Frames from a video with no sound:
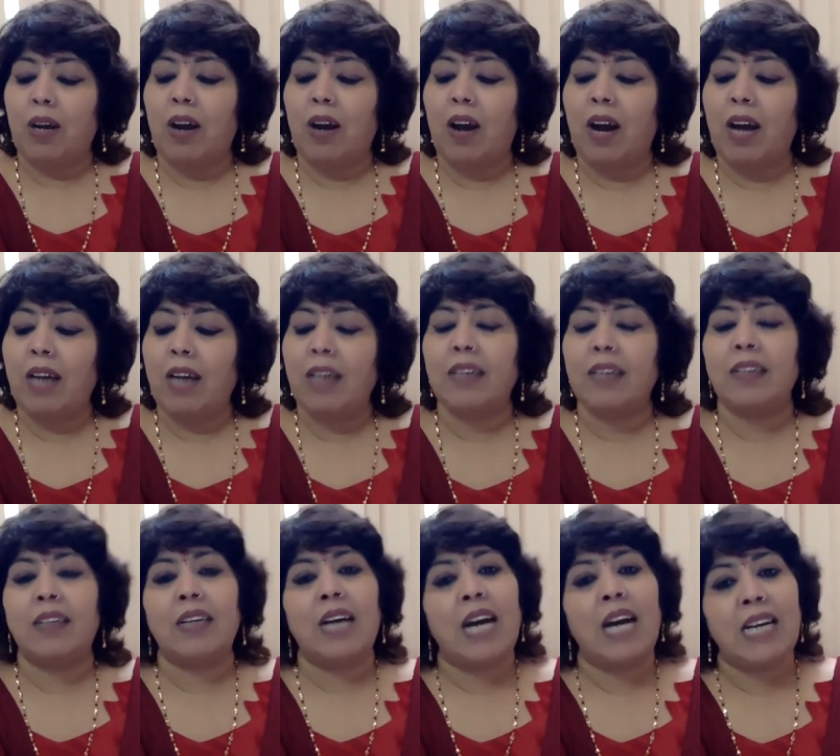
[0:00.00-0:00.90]
और
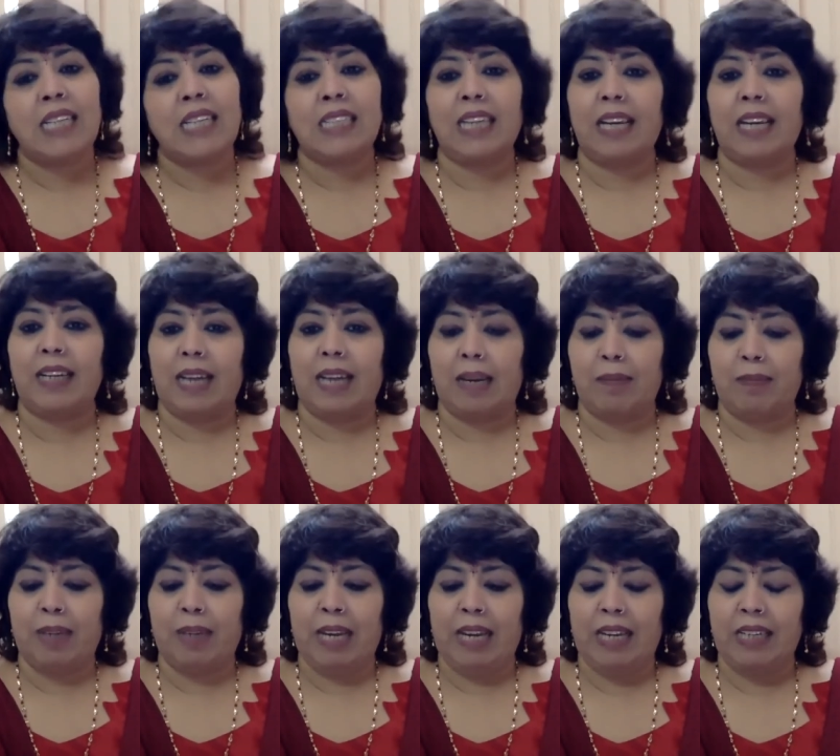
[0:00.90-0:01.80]
हर स्किन
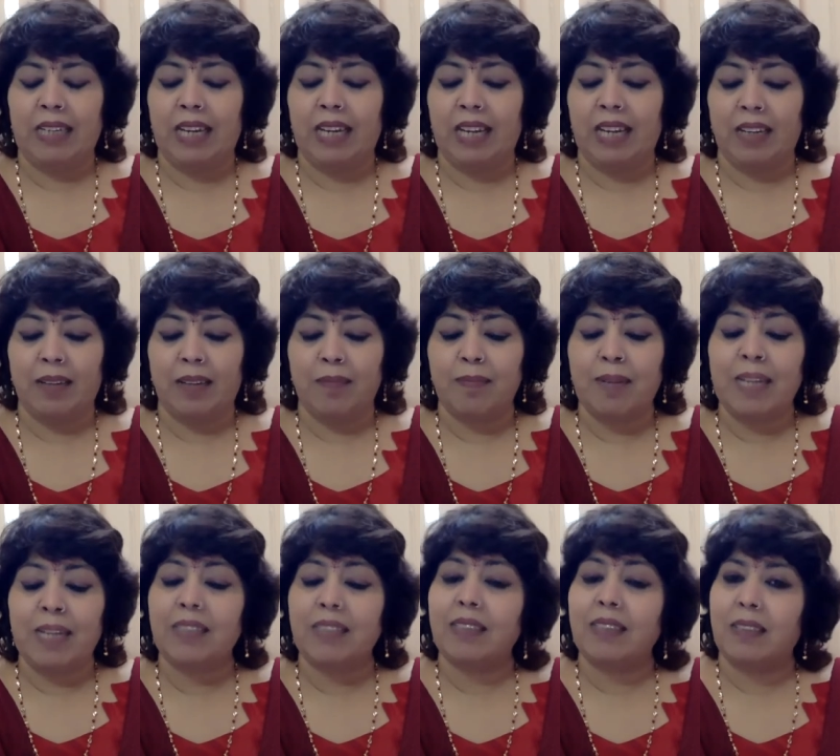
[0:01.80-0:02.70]
टाइप के लिए
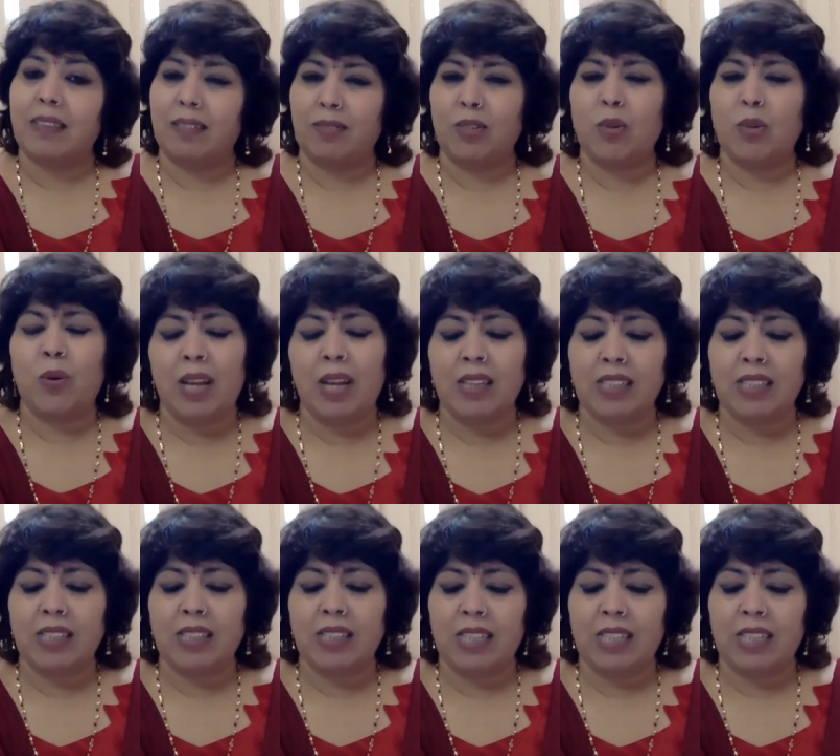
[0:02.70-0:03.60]
बस थोड़ा
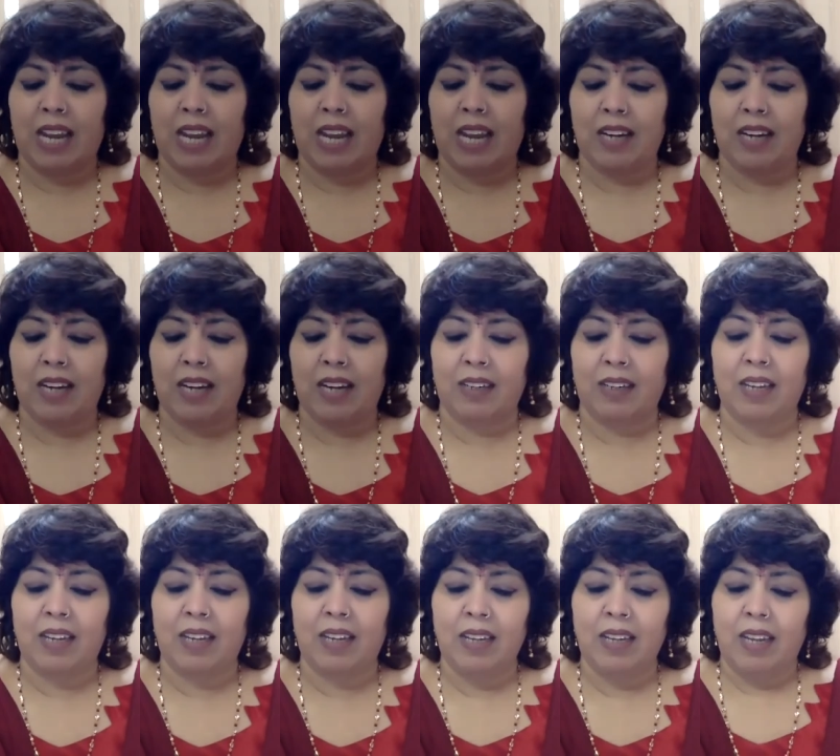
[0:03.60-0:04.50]
सा ध्यान रखना है
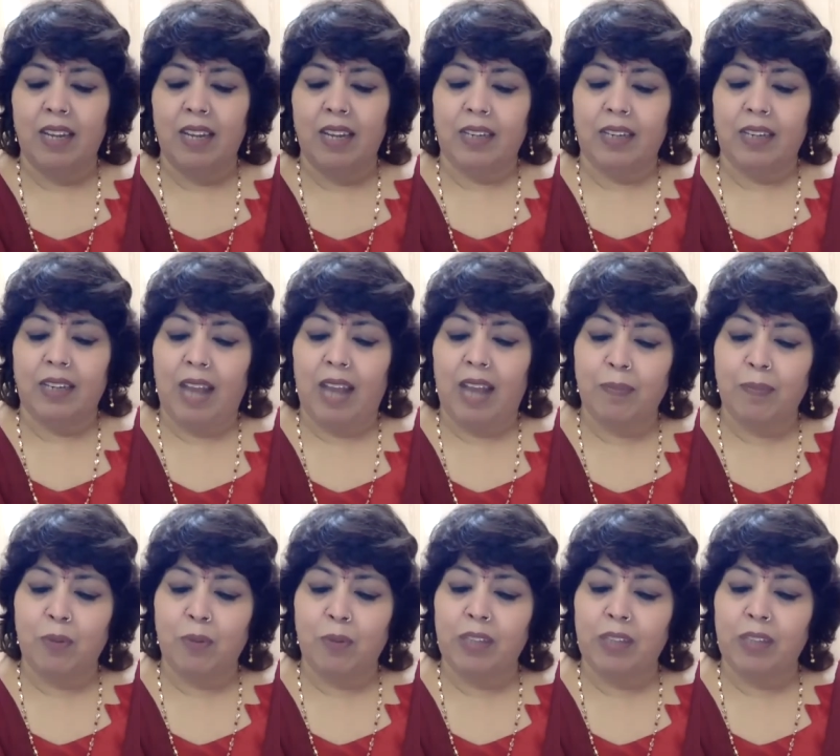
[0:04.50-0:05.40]
कि
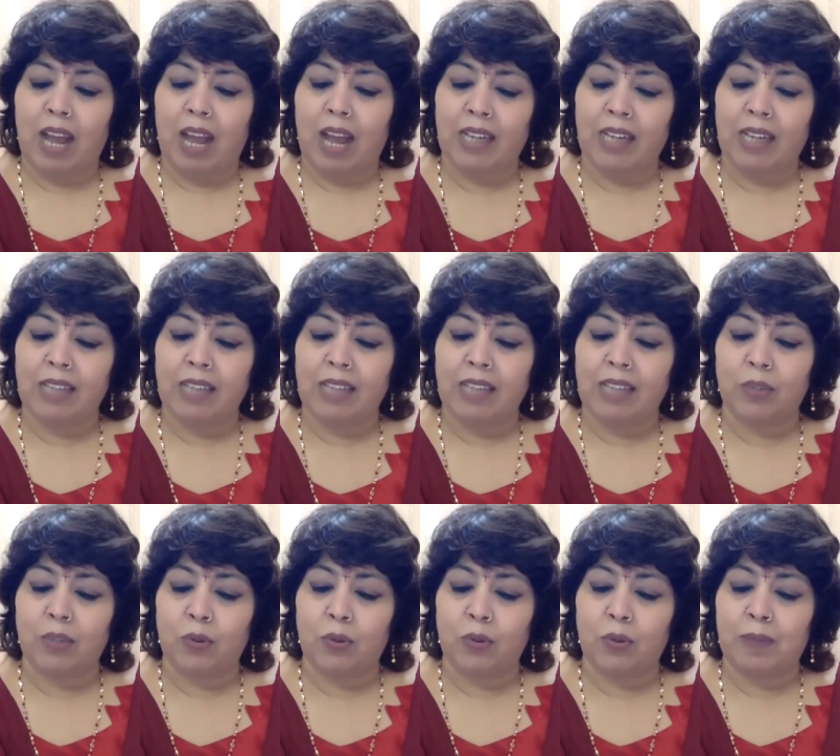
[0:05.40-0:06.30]
आपको इस आंखें
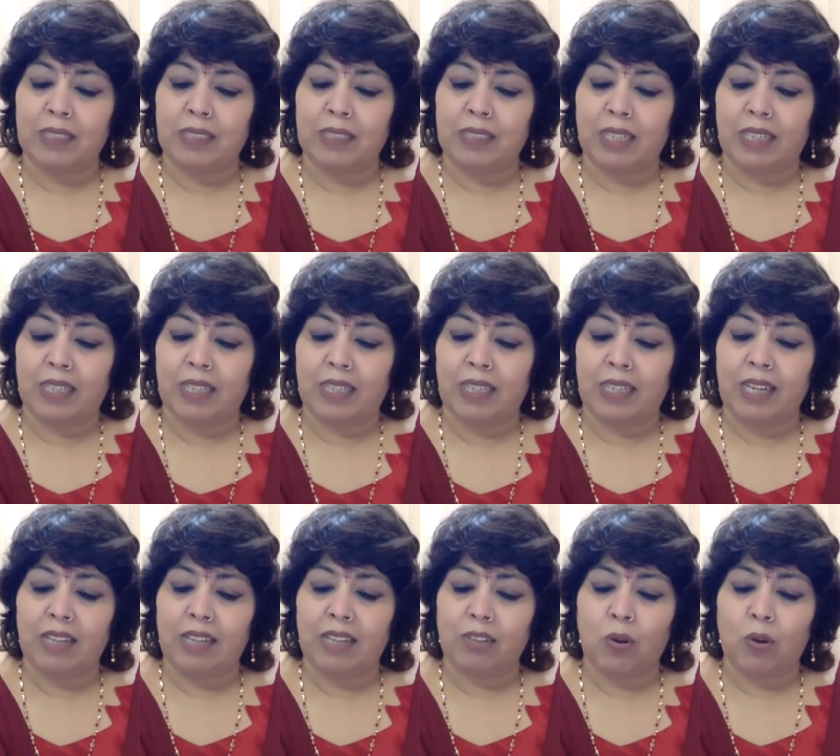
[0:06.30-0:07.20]
जरूर बंद कर देनी
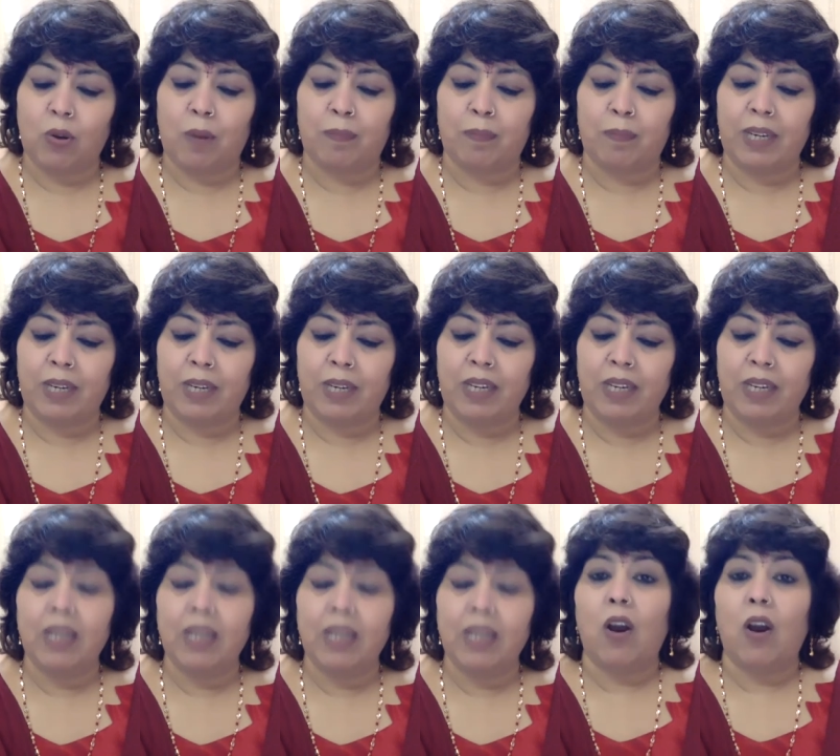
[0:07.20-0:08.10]
है इसको अपनी
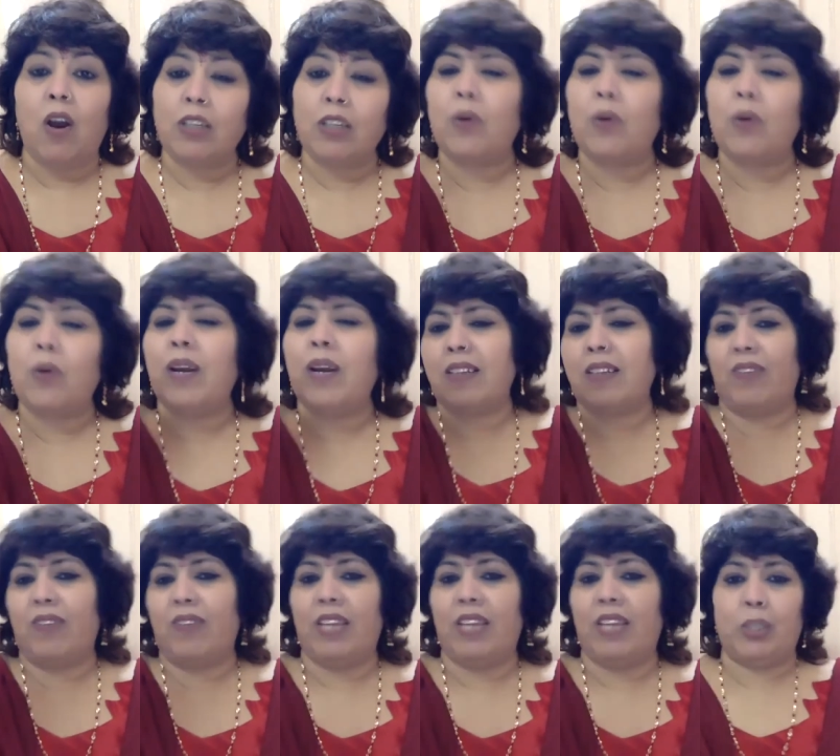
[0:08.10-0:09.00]
और थोड़ा सा
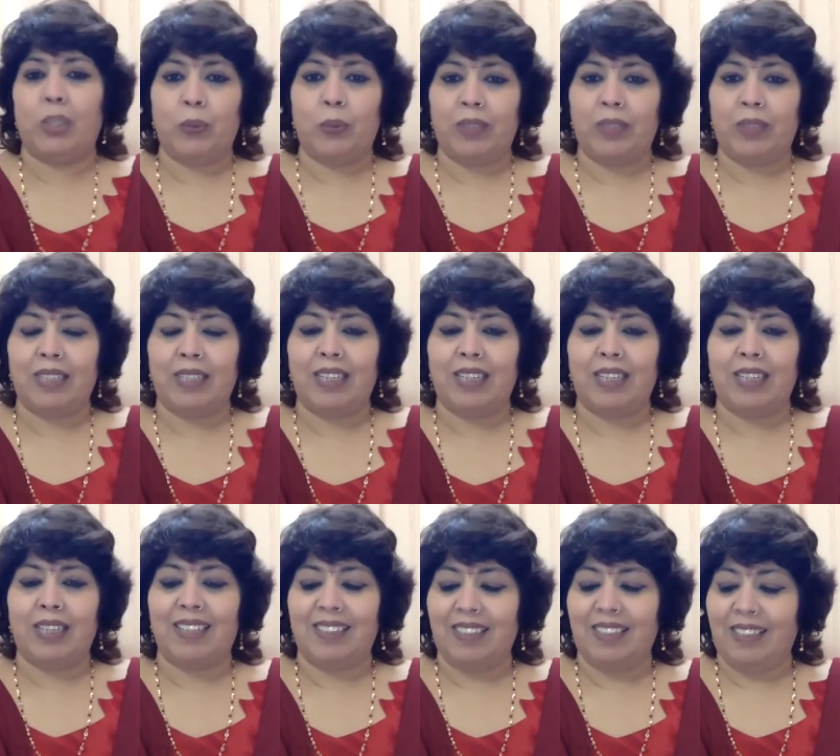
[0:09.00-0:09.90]
फेस से दूर करके
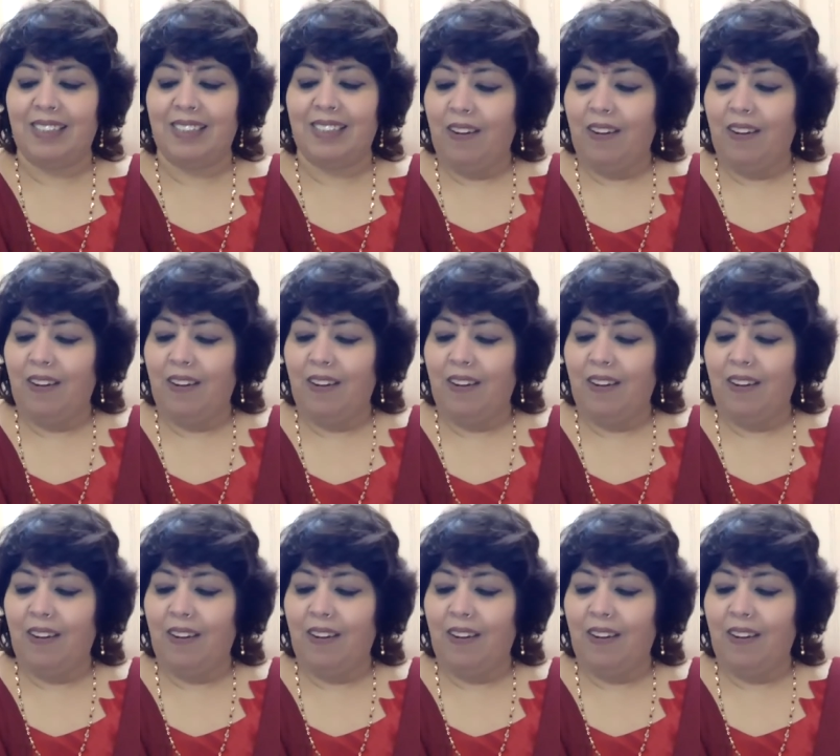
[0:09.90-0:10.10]
लगाना है